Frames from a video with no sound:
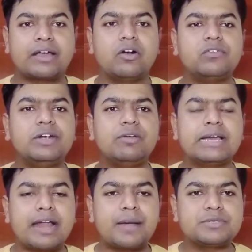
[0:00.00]
एक और वीडियो
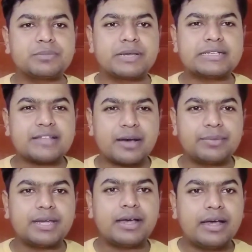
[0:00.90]
लेकर आप सबके
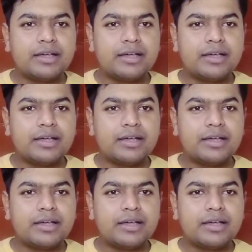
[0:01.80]
सामने